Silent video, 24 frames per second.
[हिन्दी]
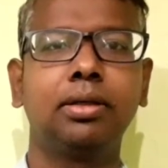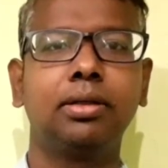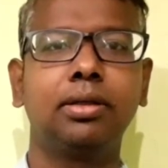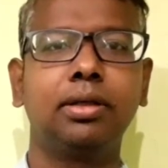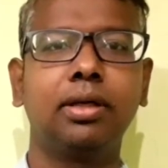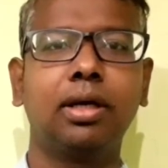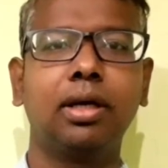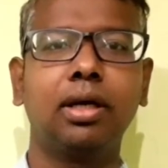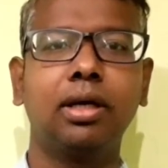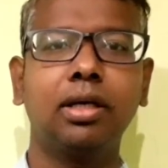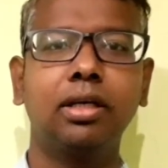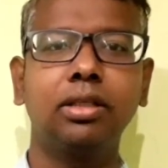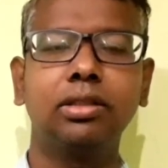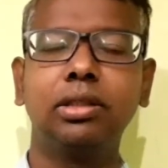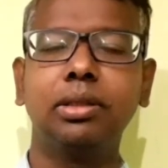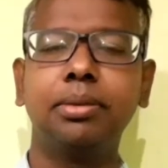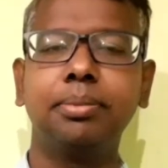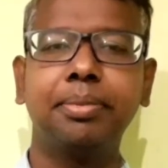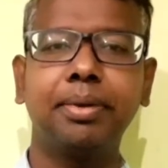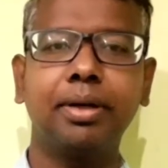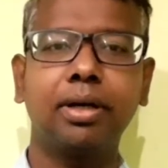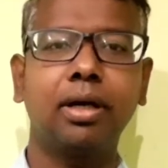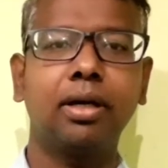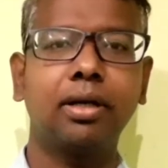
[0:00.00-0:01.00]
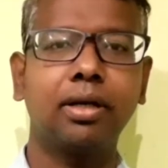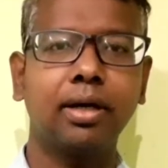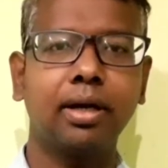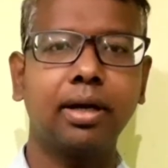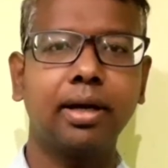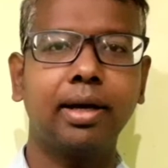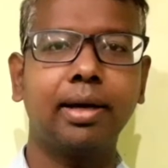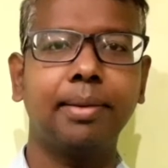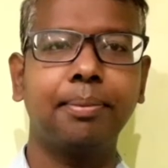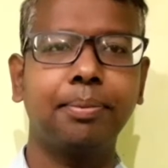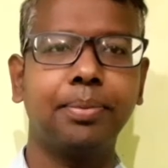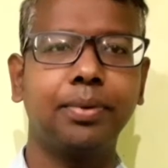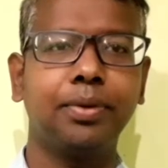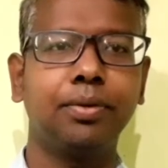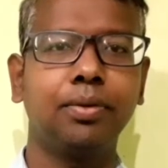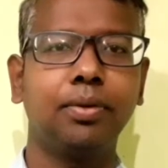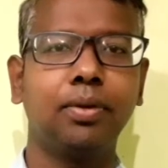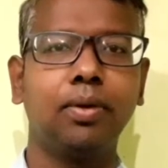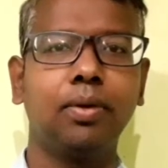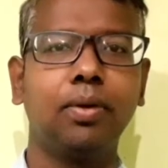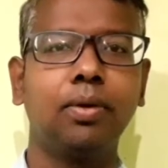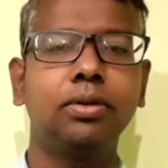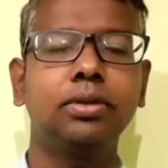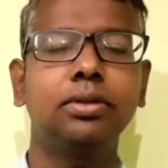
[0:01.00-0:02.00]
या किसी प्रकार का ऐप जो
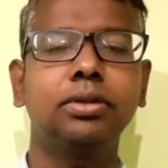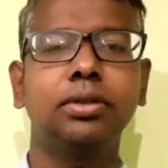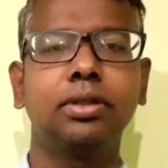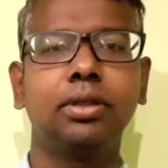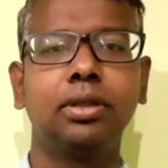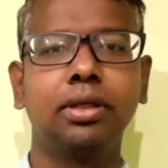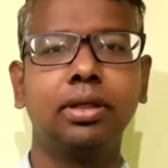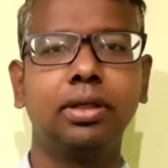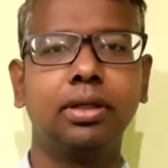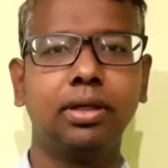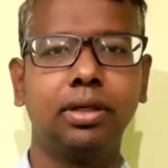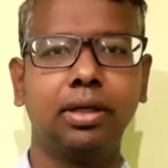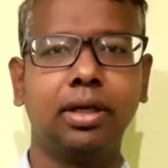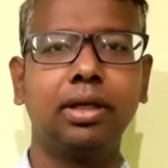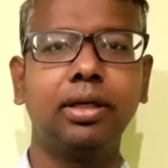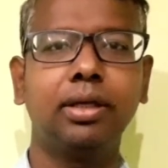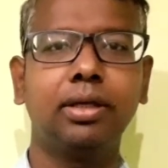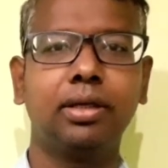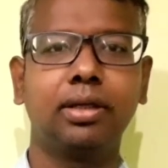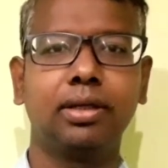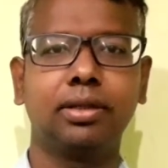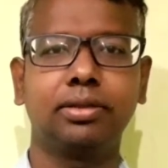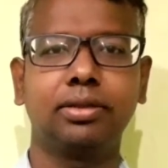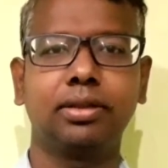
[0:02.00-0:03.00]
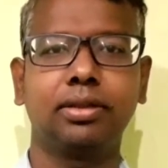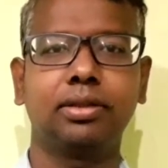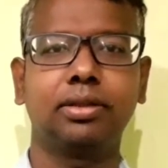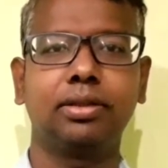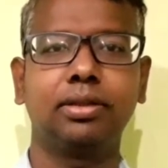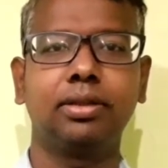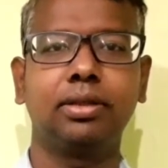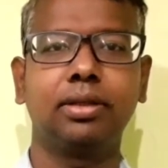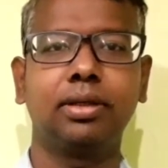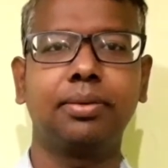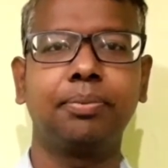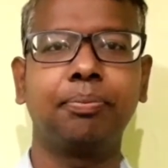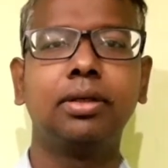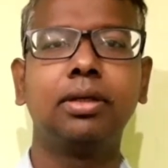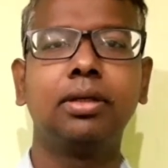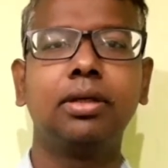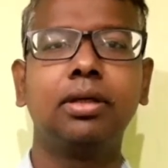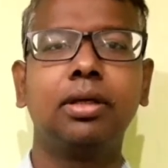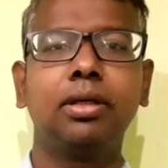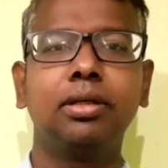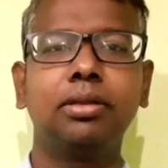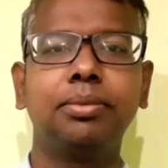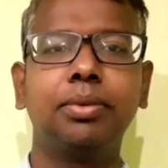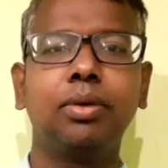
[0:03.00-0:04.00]
लॉन्च नहीं कर सकती है
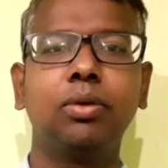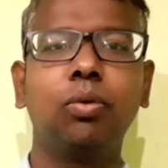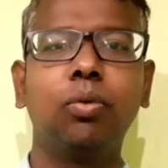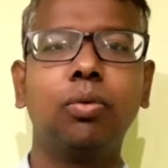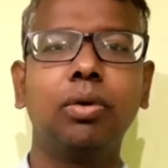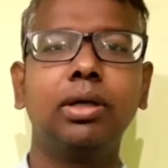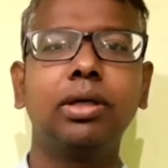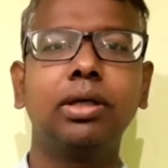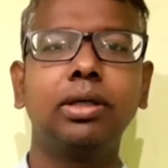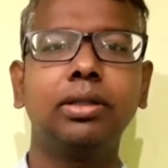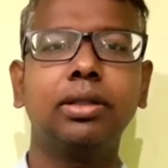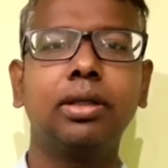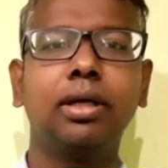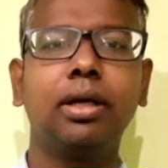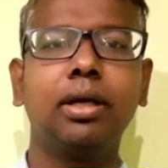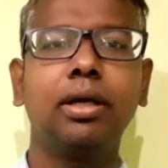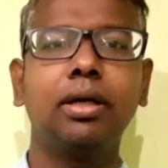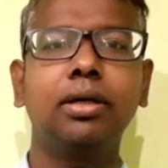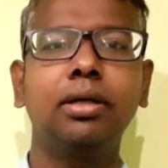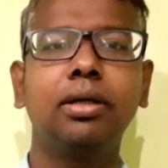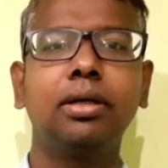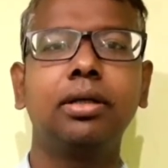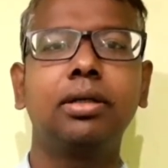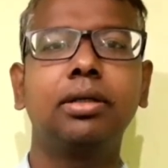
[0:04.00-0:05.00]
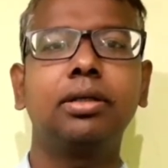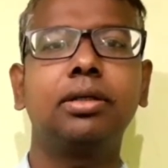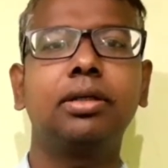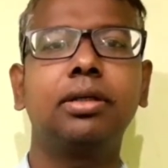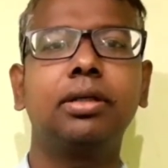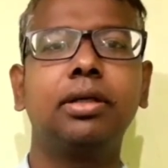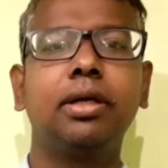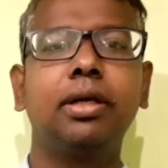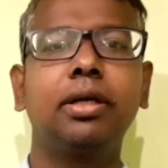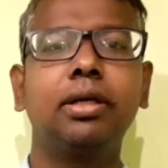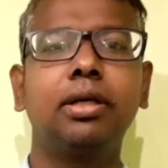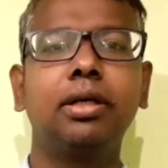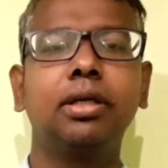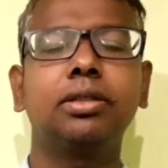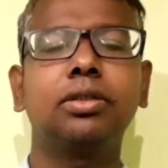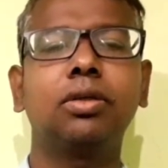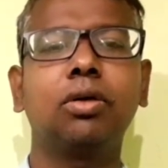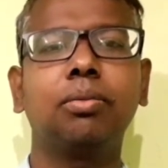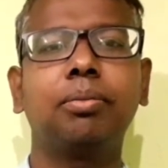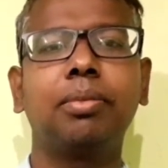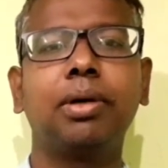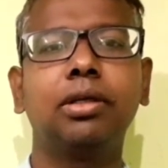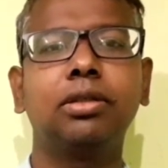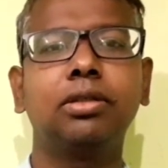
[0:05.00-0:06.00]
इसमें हुआ ये था कि 21
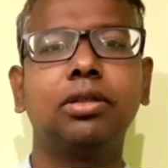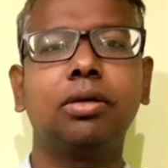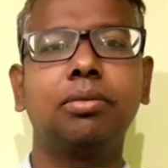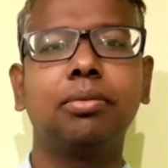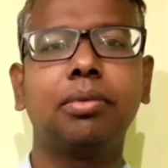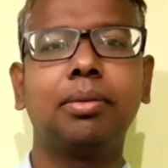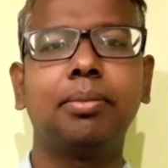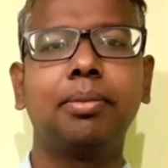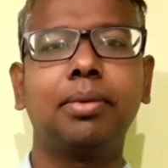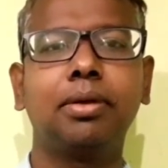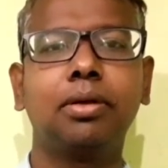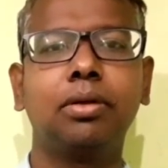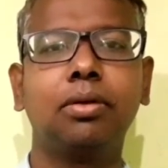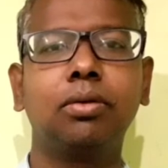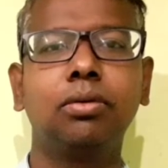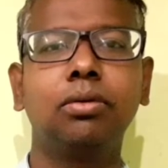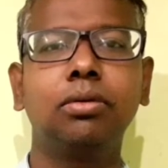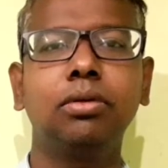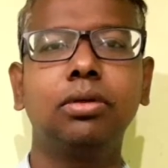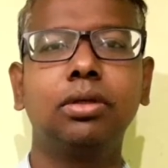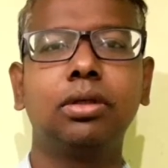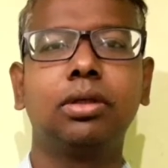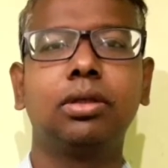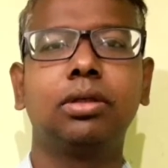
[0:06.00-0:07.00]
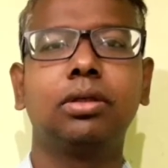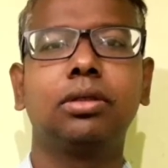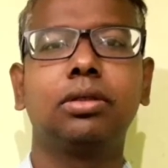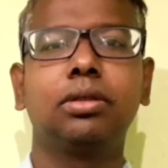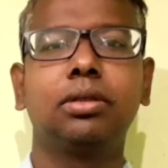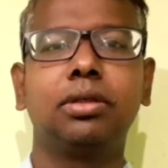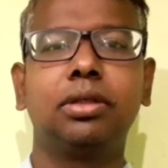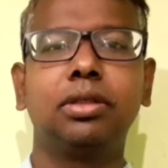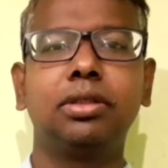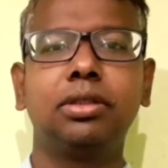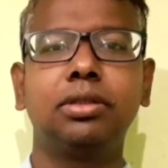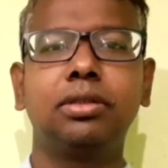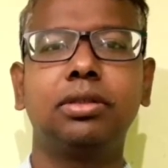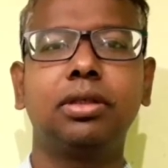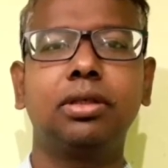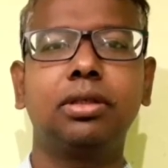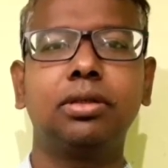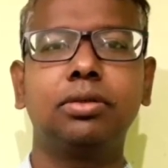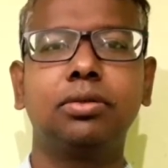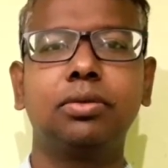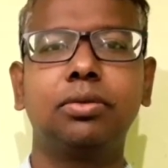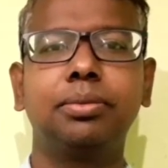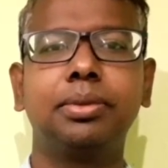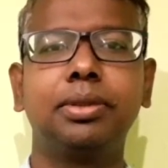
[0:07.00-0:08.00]
और 22 नवंबर को
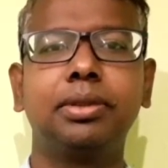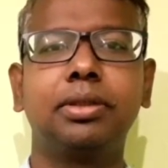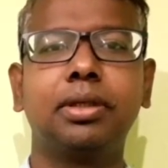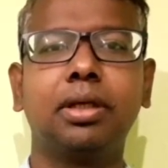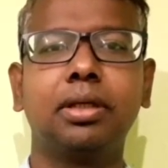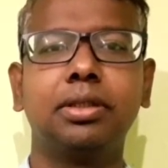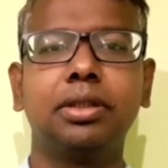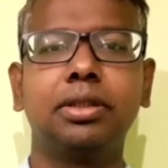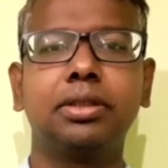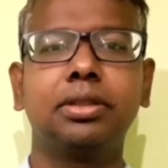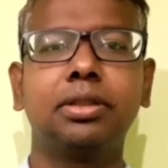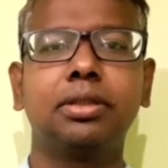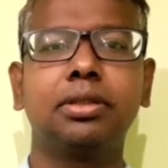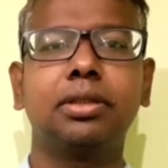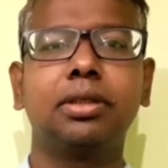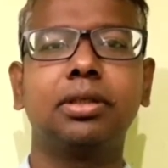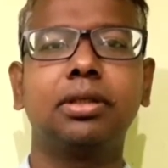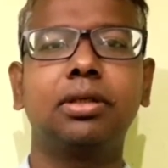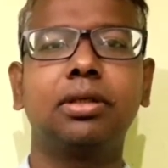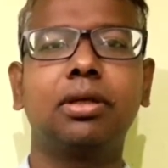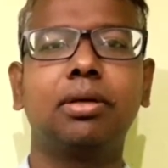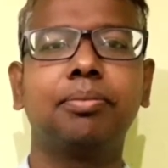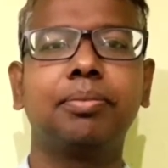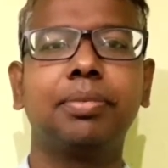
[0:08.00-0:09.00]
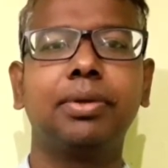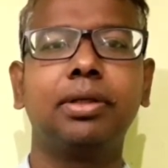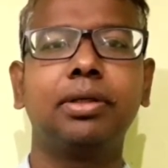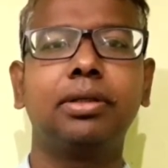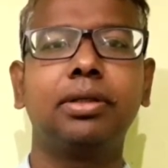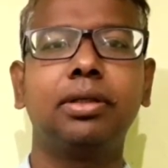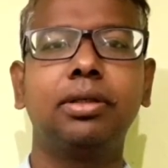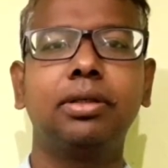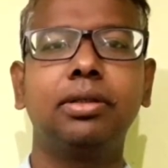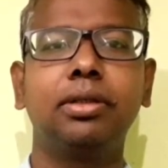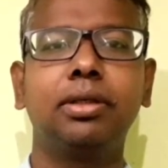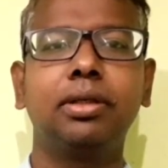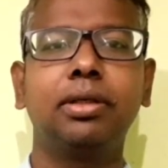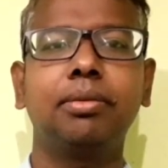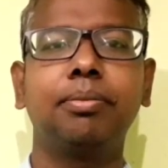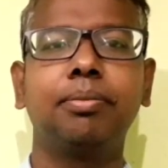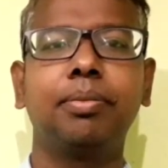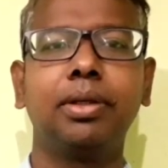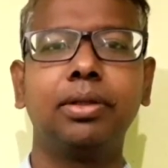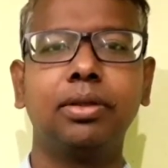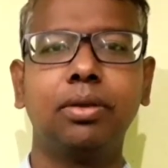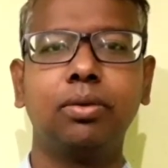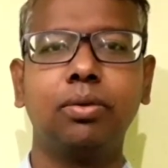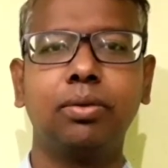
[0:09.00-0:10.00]
डिजिटल जो भी ट्रांजेक्शन है कम्प्लीटली ये
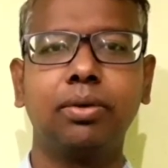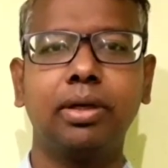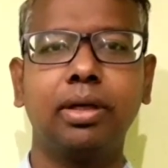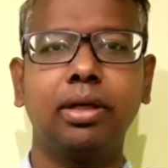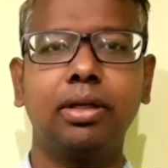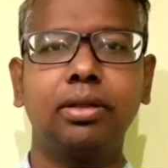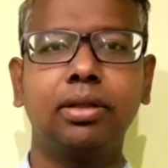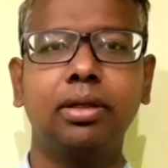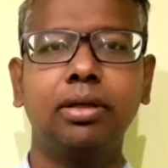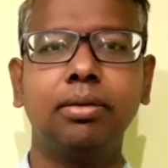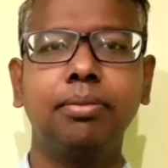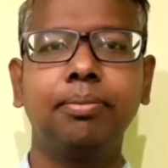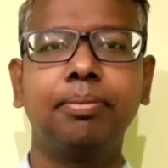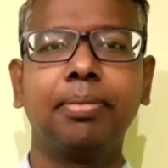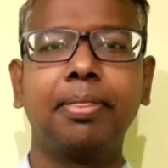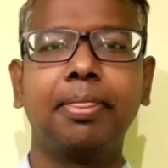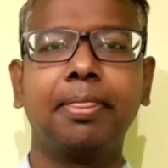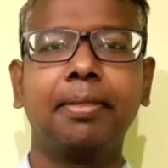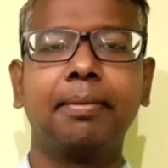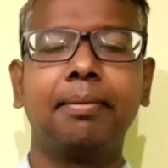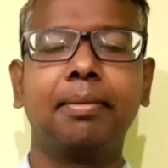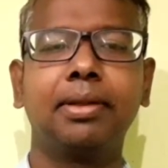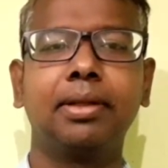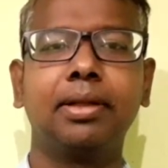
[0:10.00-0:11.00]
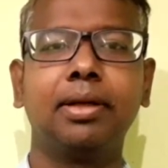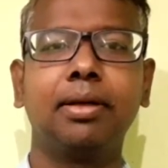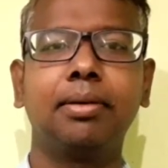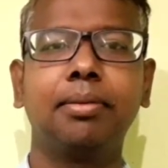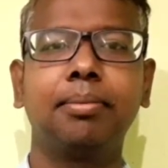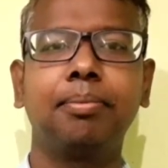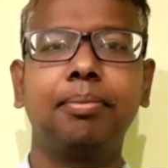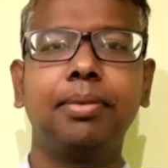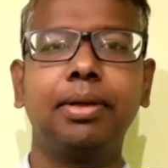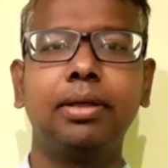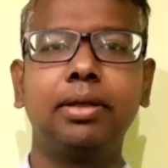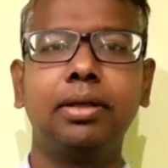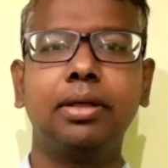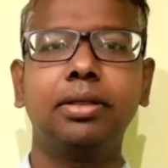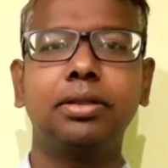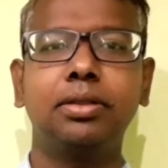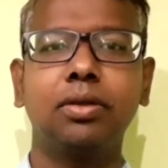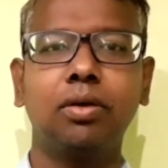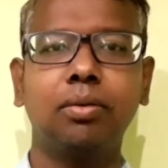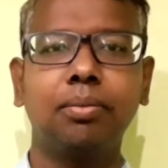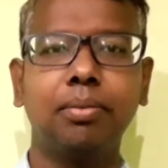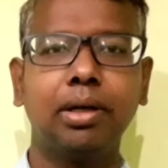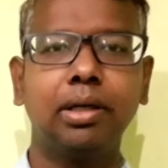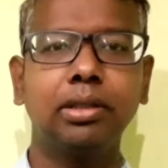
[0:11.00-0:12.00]
बंद हो गया था मतलब 21
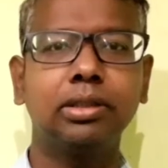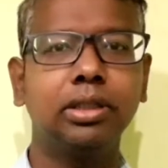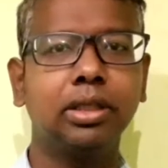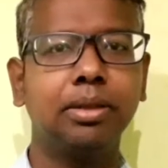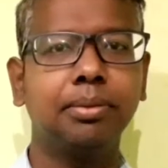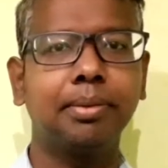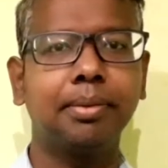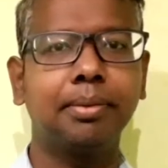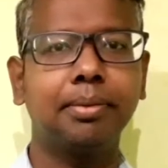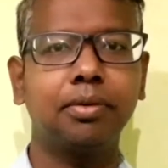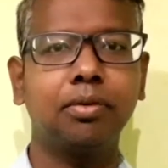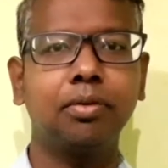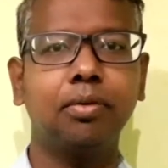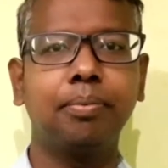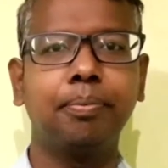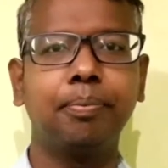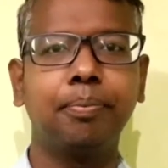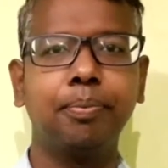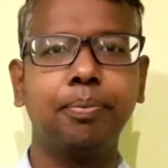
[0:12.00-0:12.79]
और 22 नवंबर को